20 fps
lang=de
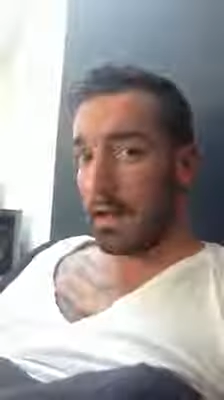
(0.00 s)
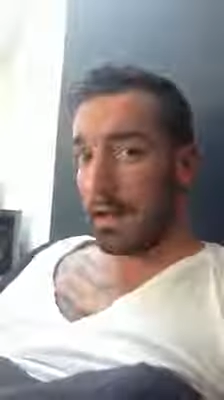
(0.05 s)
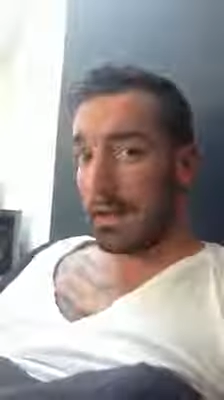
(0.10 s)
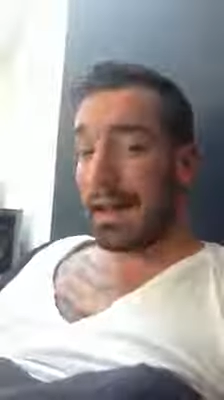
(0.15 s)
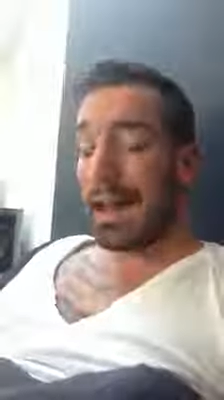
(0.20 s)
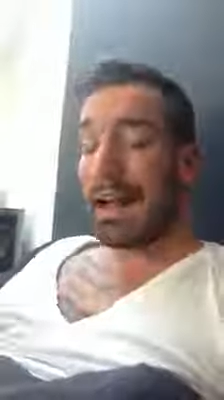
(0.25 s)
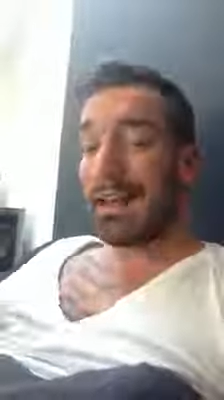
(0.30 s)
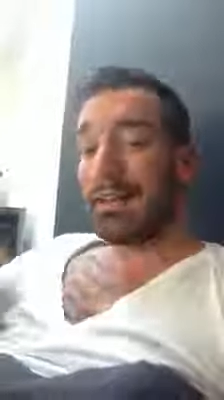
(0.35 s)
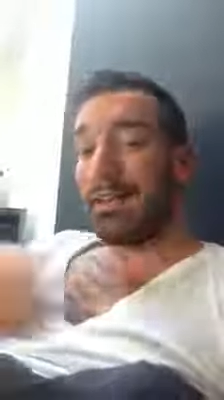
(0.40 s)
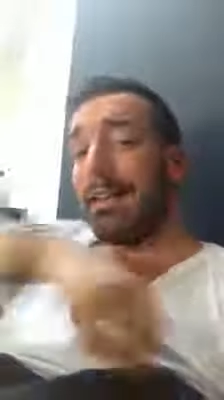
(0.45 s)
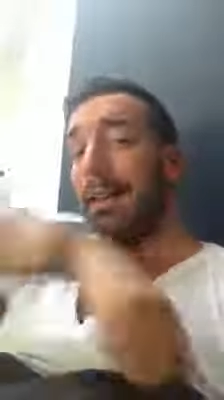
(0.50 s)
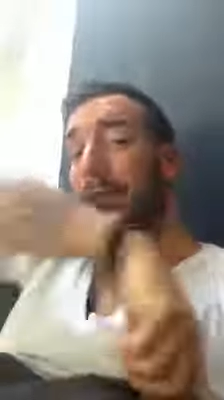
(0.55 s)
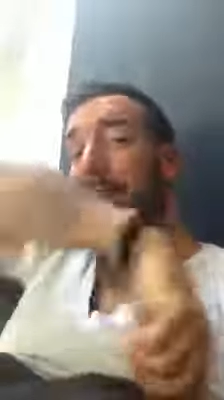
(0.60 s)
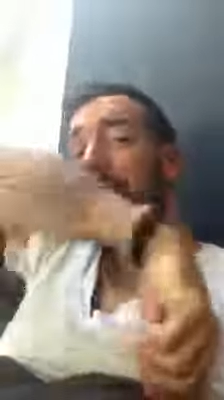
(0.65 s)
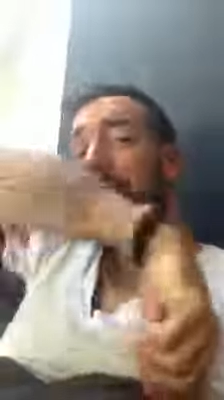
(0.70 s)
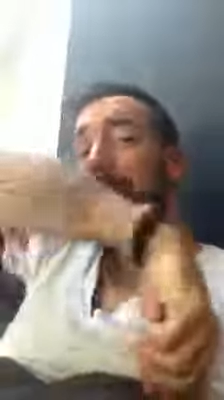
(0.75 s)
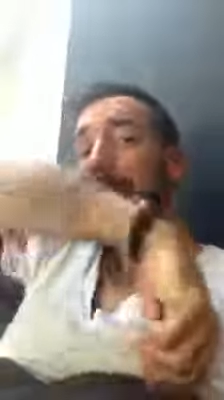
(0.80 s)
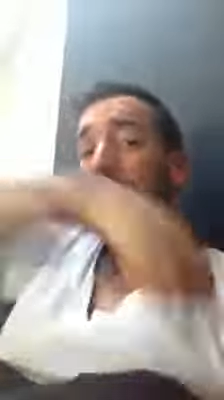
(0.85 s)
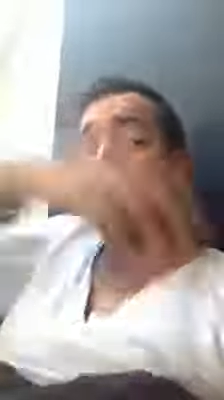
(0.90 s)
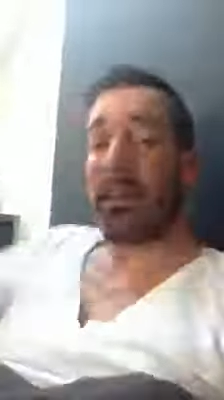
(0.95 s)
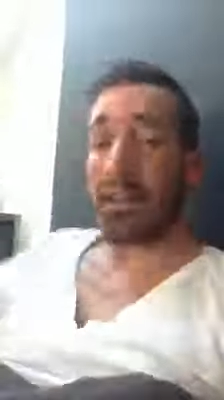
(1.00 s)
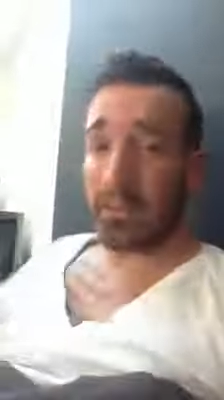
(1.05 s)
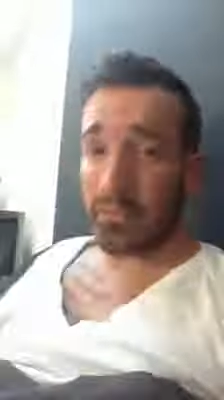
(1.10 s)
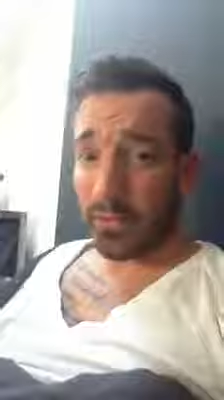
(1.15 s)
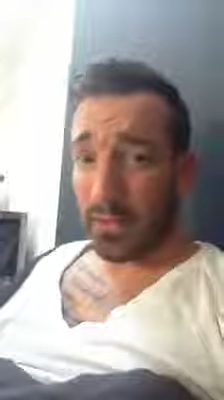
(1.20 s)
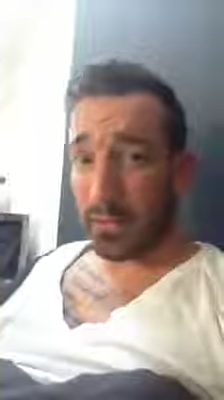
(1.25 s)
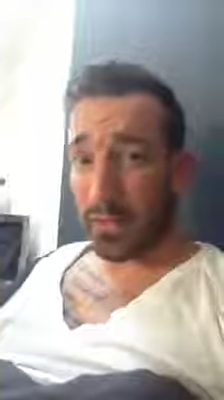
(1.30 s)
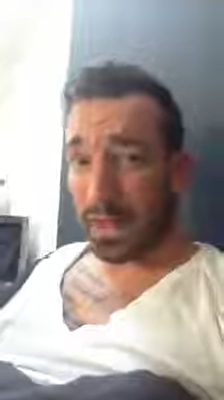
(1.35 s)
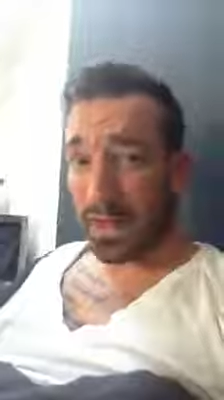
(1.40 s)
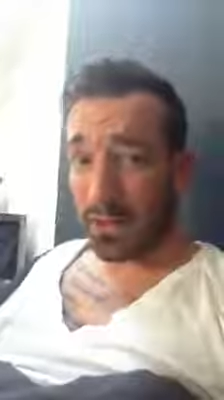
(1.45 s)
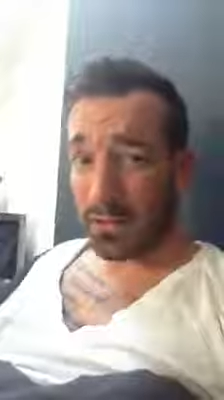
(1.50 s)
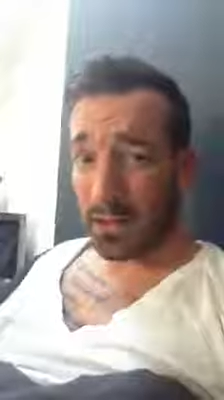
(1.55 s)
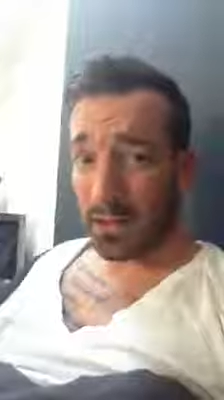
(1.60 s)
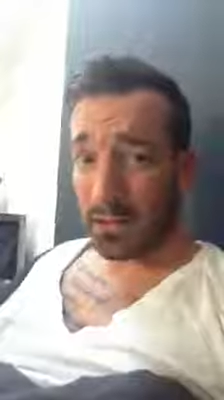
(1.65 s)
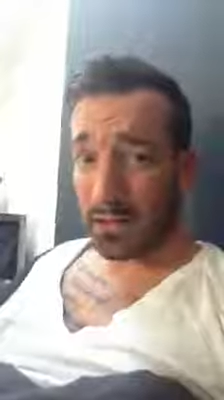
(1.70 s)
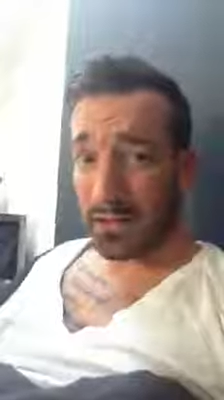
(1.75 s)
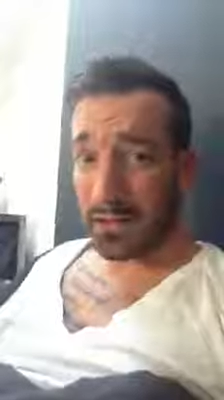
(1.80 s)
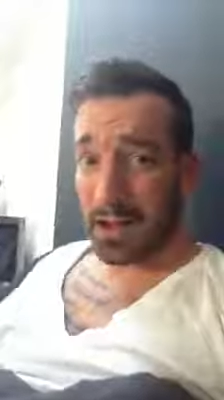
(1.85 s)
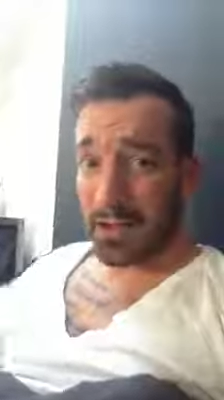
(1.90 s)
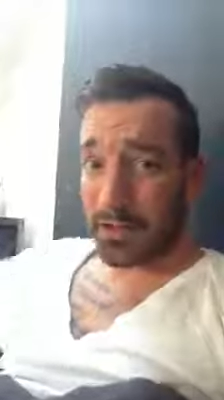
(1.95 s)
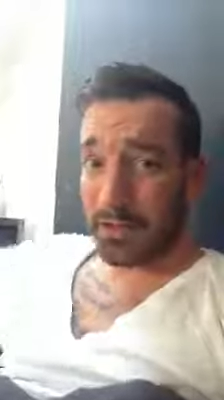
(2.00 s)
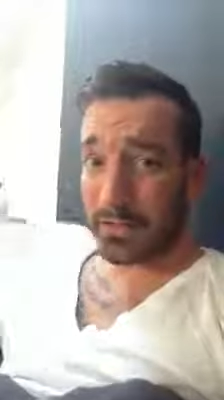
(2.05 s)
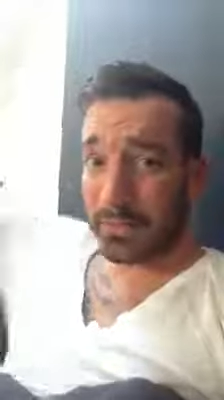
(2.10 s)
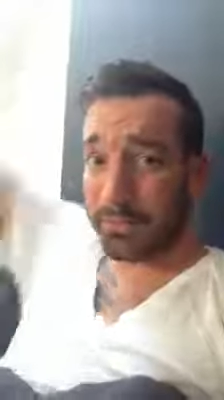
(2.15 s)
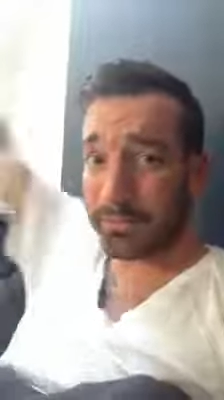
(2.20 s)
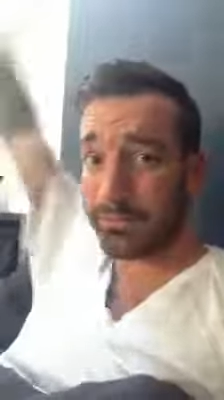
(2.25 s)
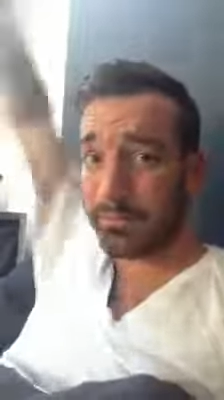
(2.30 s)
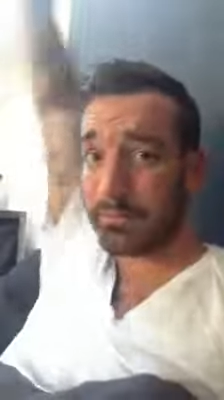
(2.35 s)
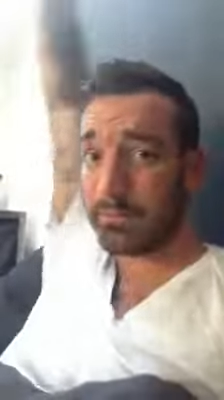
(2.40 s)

da heißt es nämlich, Tesafilm raus aus den Taschen,